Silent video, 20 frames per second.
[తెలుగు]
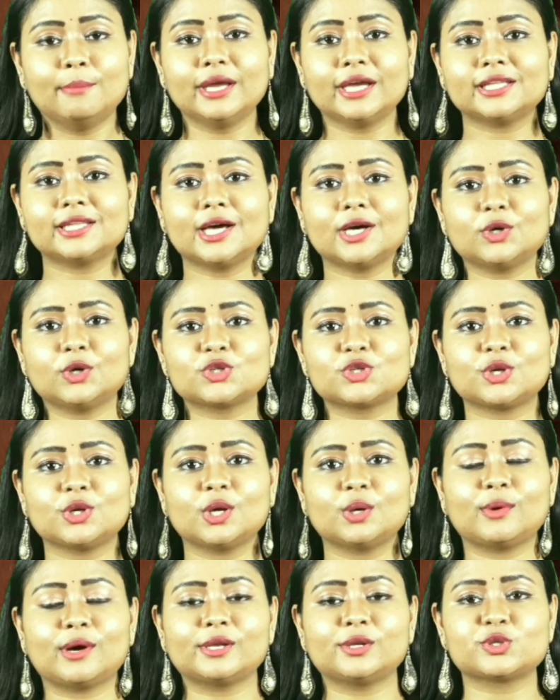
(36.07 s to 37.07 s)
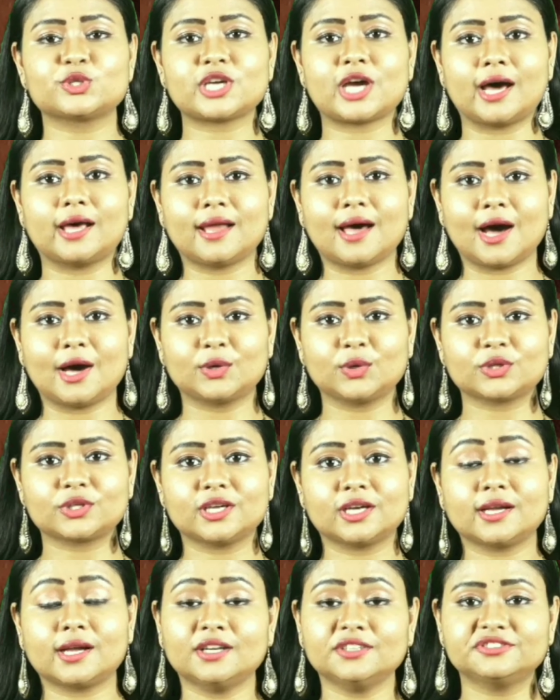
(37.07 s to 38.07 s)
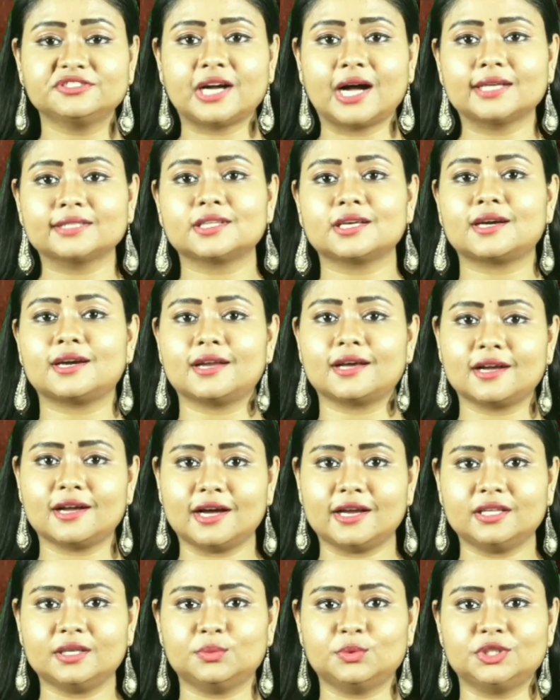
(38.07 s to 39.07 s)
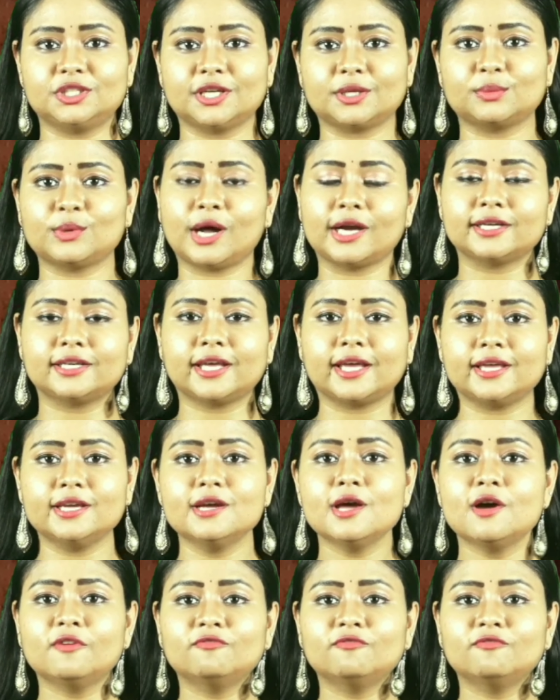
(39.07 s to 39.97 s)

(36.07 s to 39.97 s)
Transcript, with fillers: మిగతా రోజుల్లో వాళ్ళు చాలా ఆరోగ్యంగా సాధారణంగానే ఉంటారు అంటే